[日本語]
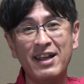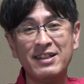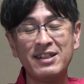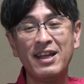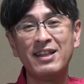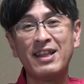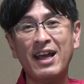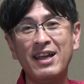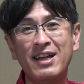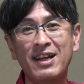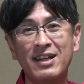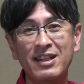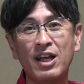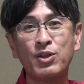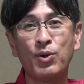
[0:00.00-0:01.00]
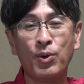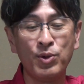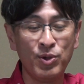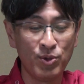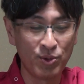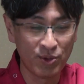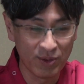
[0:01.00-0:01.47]
生態だと
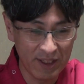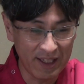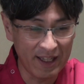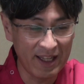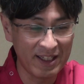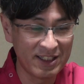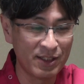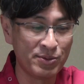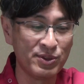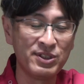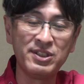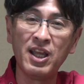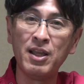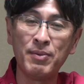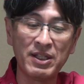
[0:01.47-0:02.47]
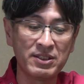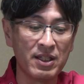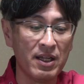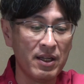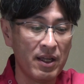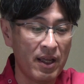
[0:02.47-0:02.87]
いうふうに自負しています。